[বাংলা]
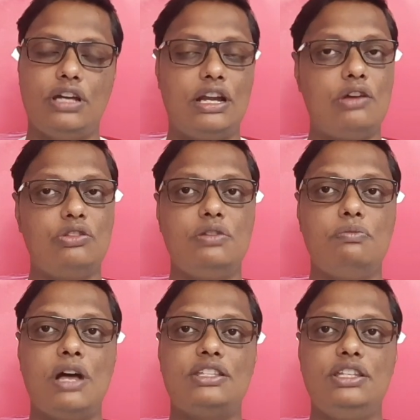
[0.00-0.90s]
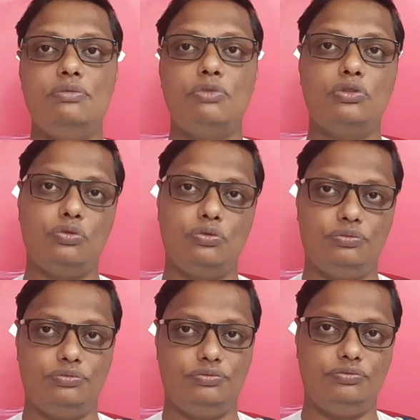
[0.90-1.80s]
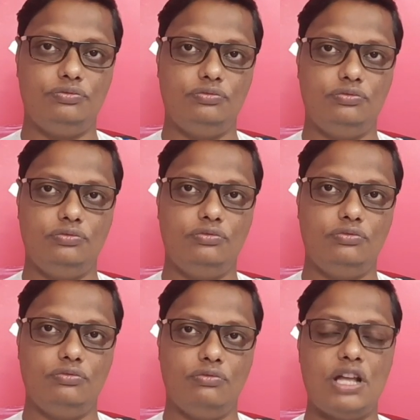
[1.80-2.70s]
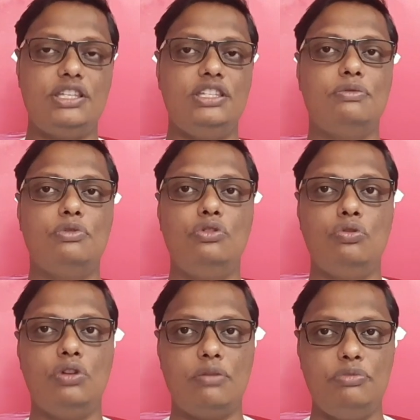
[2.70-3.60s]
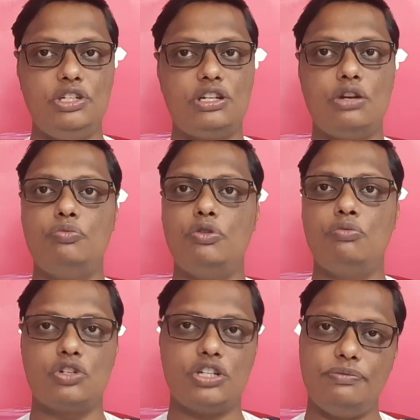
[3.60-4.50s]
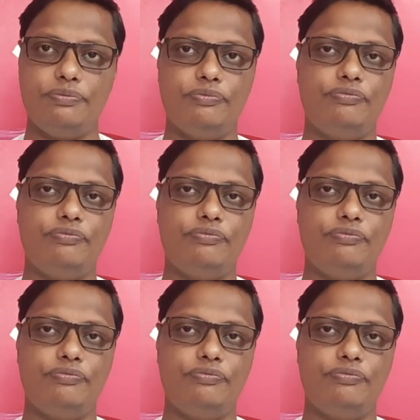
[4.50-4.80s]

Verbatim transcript: তারা হচ্ছে মাছির মতো মাছি যেমন নোংরা বিষটার উপর বসে